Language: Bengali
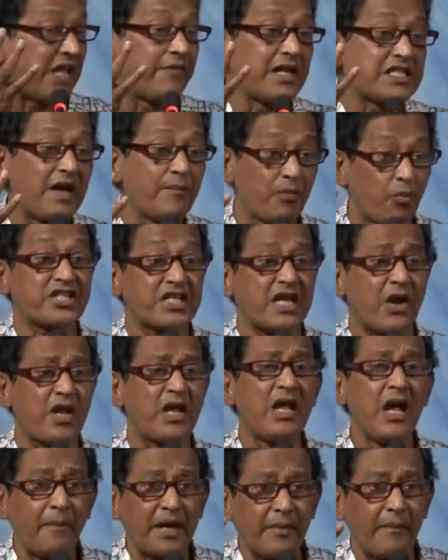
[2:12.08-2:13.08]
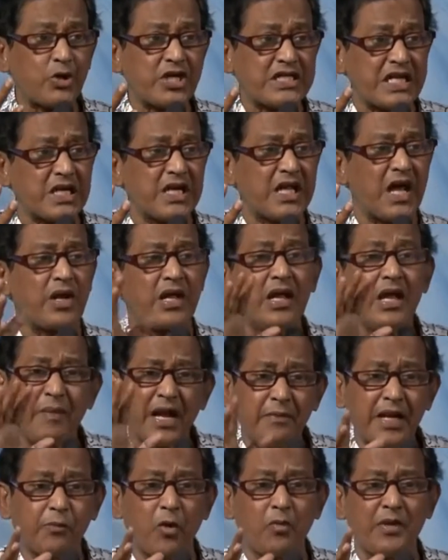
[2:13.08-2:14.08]
জন্য কোয়ান্টাম
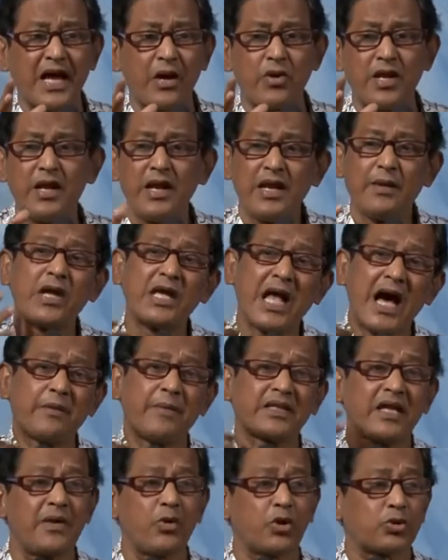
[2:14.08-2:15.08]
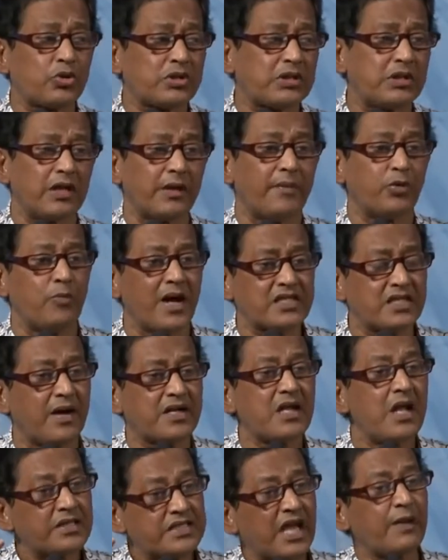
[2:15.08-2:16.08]
মেডিটেশনটি কোয়ান্টাম মেকানিক্সের সাথে
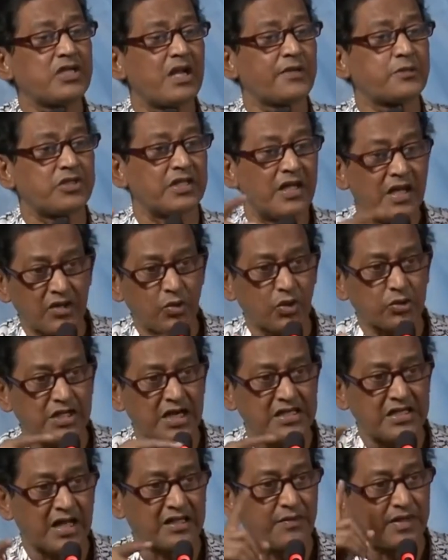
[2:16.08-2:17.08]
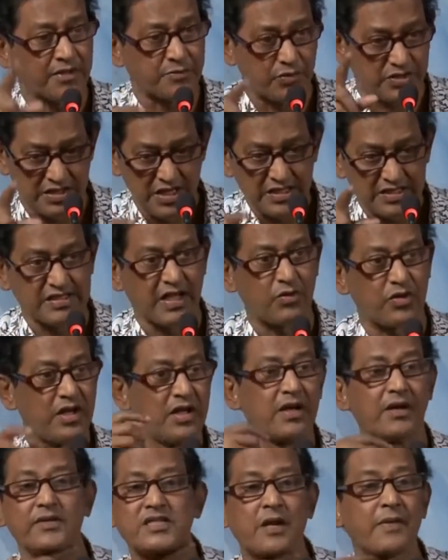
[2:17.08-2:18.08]
তুলনা করা হচ্ছে এবং
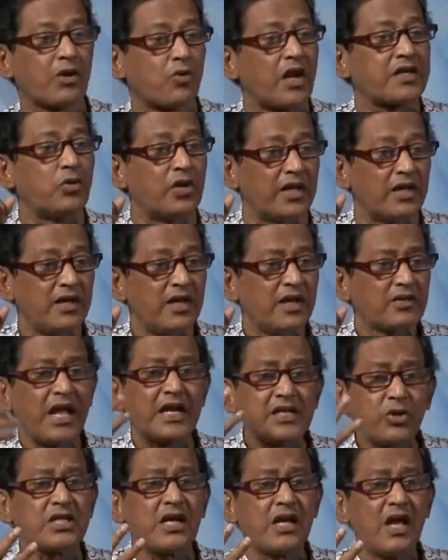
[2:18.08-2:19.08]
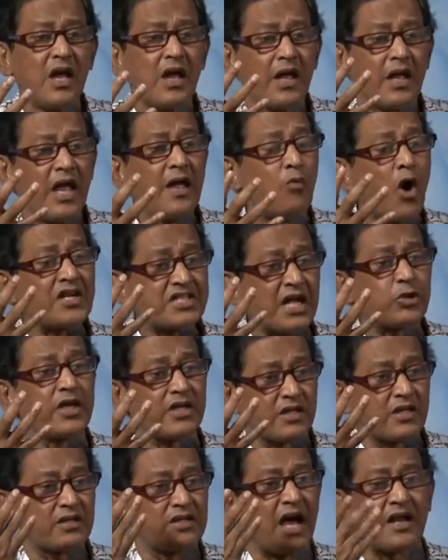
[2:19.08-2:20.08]
এ কারণে এই ধ্যানচর্চার
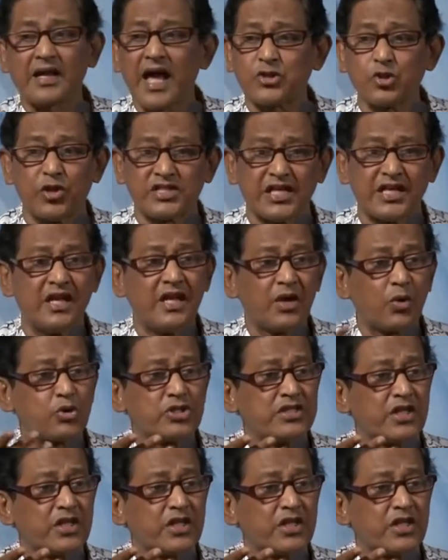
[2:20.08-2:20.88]
নামকরণ করা হয়েছে